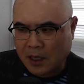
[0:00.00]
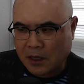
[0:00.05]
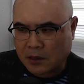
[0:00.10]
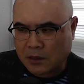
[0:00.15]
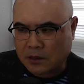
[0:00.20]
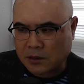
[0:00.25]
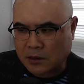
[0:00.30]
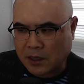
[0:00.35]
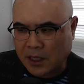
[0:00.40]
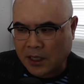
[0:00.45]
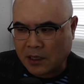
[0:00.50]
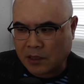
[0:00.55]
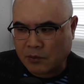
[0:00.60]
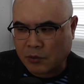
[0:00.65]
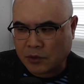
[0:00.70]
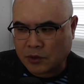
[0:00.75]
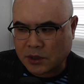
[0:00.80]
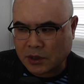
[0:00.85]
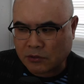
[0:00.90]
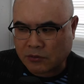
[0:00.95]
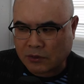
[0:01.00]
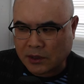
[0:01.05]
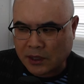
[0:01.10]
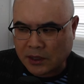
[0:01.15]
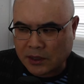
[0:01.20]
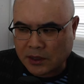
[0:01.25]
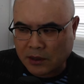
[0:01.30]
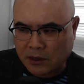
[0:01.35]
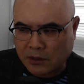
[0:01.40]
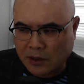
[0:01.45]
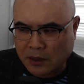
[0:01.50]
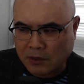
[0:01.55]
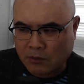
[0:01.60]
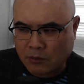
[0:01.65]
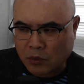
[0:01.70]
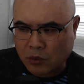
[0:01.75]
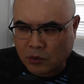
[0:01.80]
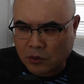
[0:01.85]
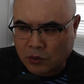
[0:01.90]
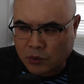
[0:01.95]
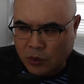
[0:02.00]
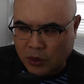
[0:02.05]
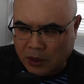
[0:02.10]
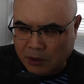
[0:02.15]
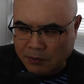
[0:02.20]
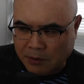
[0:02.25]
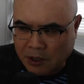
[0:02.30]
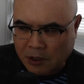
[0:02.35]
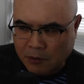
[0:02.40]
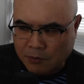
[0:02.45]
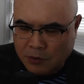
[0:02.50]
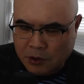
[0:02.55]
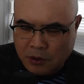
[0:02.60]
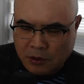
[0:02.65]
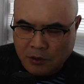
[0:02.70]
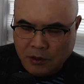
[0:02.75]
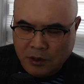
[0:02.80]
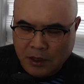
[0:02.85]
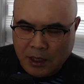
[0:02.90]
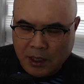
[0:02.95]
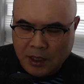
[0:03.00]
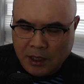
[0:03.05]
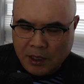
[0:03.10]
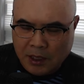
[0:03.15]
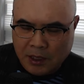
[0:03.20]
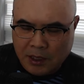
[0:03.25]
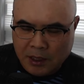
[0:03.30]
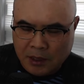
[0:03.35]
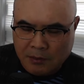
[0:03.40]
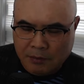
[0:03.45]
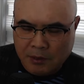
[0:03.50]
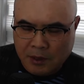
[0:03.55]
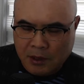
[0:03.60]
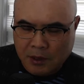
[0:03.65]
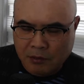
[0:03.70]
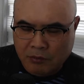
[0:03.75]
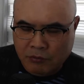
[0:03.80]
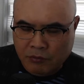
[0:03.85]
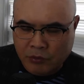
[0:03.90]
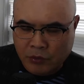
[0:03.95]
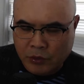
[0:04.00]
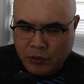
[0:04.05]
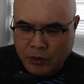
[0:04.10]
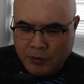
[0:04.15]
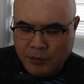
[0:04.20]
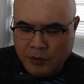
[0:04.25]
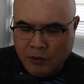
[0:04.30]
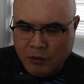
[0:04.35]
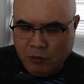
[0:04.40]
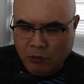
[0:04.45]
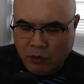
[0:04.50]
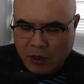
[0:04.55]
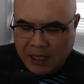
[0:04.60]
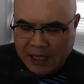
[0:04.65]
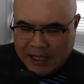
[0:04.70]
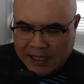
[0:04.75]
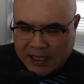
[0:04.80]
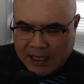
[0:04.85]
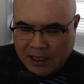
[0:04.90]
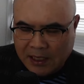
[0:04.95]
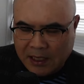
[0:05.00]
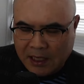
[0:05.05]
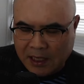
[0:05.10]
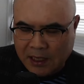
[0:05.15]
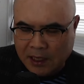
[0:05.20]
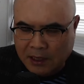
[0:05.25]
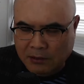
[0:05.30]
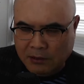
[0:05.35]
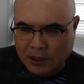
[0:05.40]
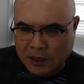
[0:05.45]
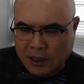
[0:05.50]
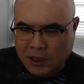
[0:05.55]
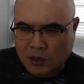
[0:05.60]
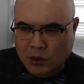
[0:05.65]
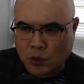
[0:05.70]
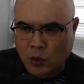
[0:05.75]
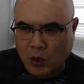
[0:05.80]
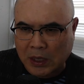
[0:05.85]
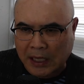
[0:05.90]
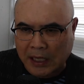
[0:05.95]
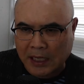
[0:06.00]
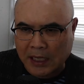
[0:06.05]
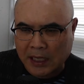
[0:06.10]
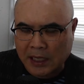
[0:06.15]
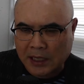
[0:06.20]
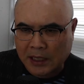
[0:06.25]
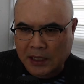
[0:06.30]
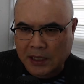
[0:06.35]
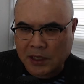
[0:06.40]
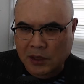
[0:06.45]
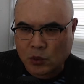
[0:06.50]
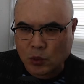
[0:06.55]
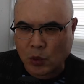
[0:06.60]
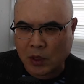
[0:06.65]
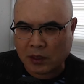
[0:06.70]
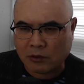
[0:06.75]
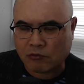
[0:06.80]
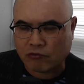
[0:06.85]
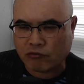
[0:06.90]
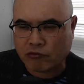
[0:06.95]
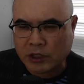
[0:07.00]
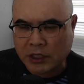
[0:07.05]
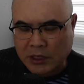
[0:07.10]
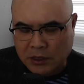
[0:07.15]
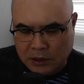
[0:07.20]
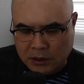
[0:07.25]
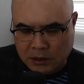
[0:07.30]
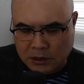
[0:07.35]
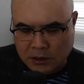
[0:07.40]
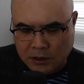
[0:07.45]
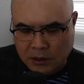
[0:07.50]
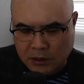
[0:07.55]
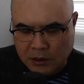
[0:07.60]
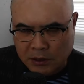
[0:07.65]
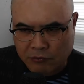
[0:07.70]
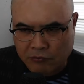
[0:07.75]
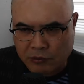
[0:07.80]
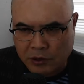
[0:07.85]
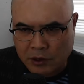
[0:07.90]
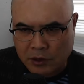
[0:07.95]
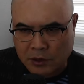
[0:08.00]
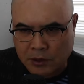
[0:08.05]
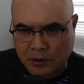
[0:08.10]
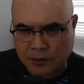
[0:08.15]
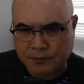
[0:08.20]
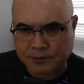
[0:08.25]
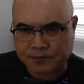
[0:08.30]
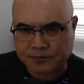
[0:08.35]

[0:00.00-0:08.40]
그 대일본 제국 간에 체결된 모든 조약 및 협정은 이미 무효임을 확인한다라는 이 조항, 이 조항을 우리는 우리는